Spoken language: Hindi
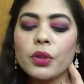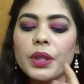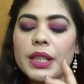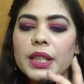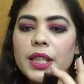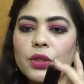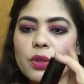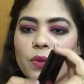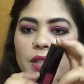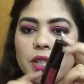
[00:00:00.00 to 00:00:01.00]
तो इनके जो
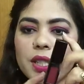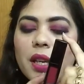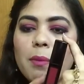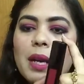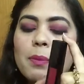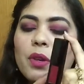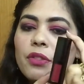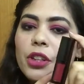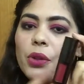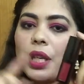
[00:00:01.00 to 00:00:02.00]
स्वेचेज़ हैं मैं आपको
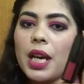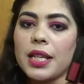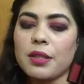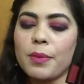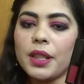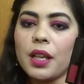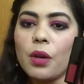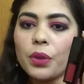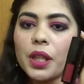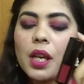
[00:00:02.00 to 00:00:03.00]
वीडियो के लास्ट में
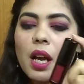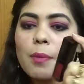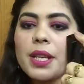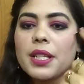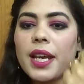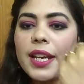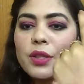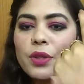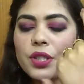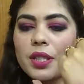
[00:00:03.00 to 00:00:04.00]
दिखाऊंगी अब मैं इसके
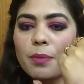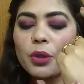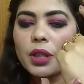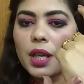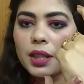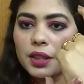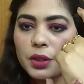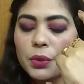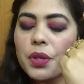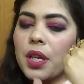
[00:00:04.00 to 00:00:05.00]
हैंड स्वेचेज़ आपको दिखा
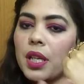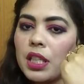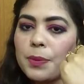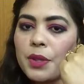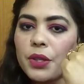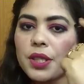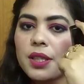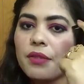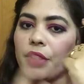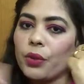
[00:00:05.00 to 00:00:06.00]
देती हूँ लिप स्वेचेस
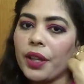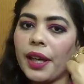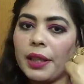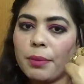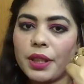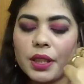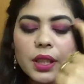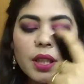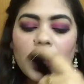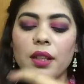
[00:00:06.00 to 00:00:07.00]
आप वीडियो के एंड में
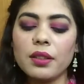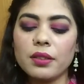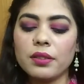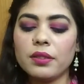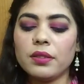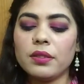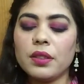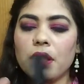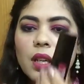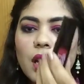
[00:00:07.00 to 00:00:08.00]
देखिएगा
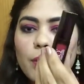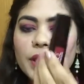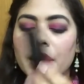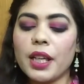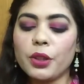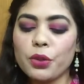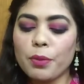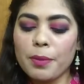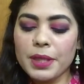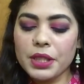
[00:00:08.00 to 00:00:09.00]
अब मैं दिखाती हूँ जो
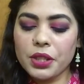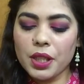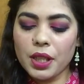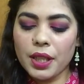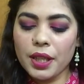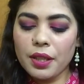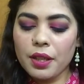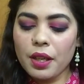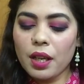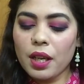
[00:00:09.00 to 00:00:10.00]
मेरे पास शेड है
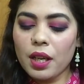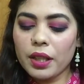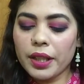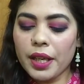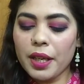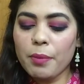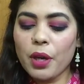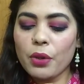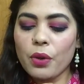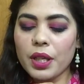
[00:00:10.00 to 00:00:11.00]
कैन आई
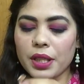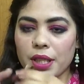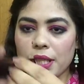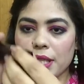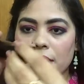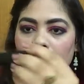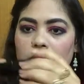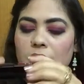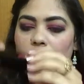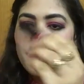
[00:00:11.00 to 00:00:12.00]
बोरो किस
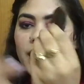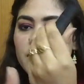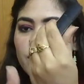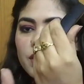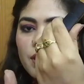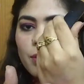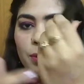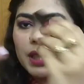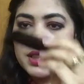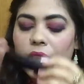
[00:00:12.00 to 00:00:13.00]
इसका मैं हैंड स्वेच आपको
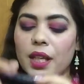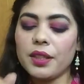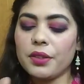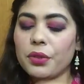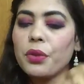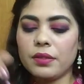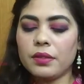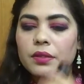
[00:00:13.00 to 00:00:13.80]
पहले दिखा देती हूँ